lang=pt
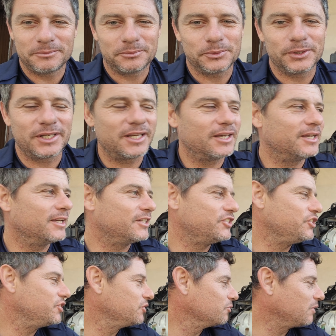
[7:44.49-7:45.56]
Porque a
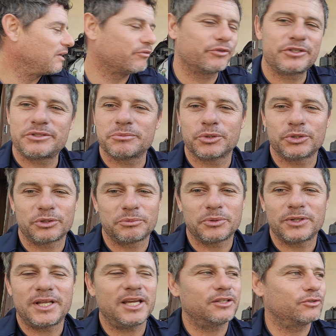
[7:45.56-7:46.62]
gente não lavou esse motor
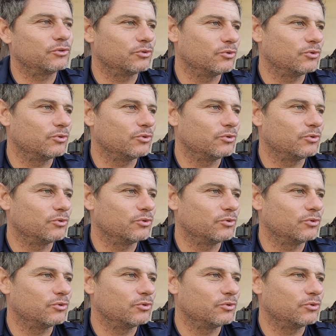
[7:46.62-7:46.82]
por dentro.